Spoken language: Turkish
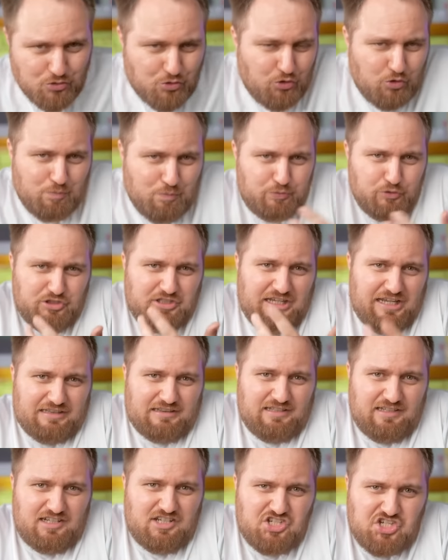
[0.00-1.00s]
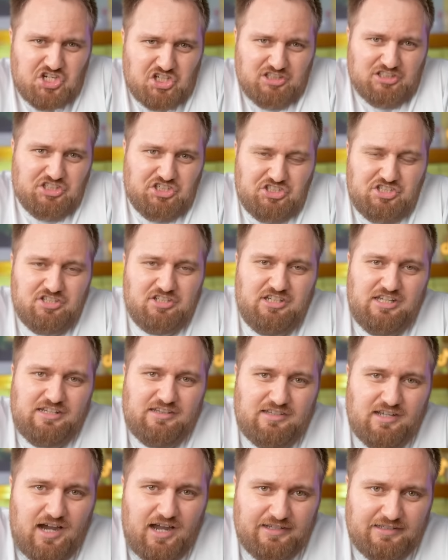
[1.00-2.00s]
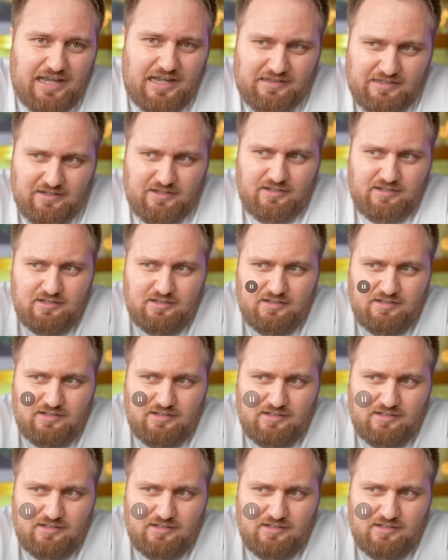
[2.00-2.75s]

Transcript: Çünkü bu diyetlerin çalıştığını iddia edenlerin